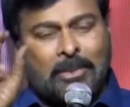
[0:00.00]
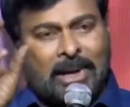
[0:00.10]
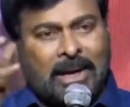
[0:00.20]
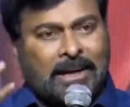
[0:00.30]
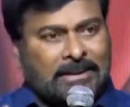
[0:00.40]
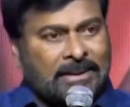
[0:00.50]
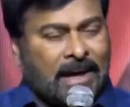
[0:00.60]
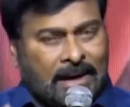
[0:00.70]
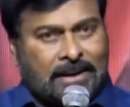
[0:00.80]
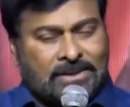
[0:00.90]
మనం అందరి
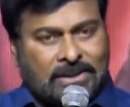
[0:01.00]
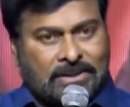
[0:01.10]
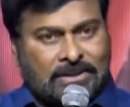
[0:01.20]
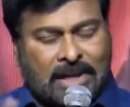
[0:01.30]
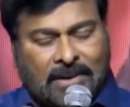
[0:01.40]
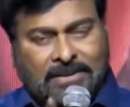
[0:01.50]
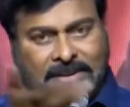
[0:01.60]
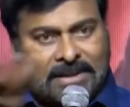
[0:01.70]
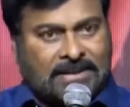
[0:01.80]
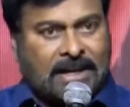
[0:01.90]
ఆకర్ష
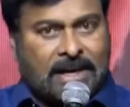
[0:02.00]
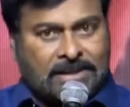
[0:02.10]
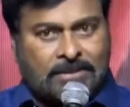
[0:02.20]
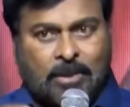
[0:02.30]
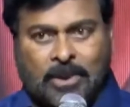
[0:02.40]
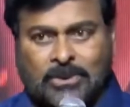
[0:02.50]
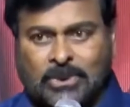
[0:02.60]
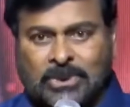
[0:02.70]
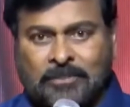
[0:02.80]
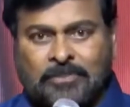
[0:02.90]
అందరి చేత
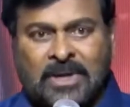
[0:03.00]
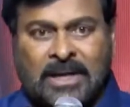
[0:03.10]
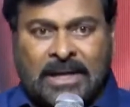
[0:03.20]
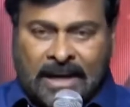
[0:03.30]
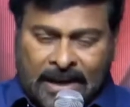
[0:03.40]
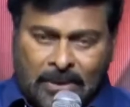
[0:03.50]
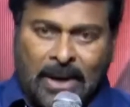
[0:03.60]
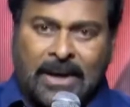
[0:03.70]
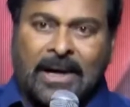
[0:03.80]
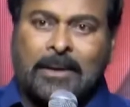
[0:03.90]
ఆకర్షింపబడుతుంది నేను
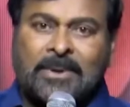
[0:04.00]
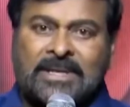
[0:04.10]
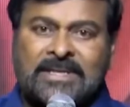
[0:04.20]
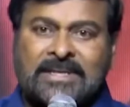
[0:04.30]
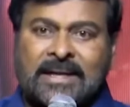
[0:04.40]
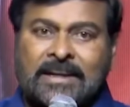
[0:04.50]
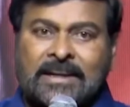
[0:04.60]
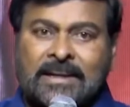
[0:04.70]
అలాంటి పరిస్థితే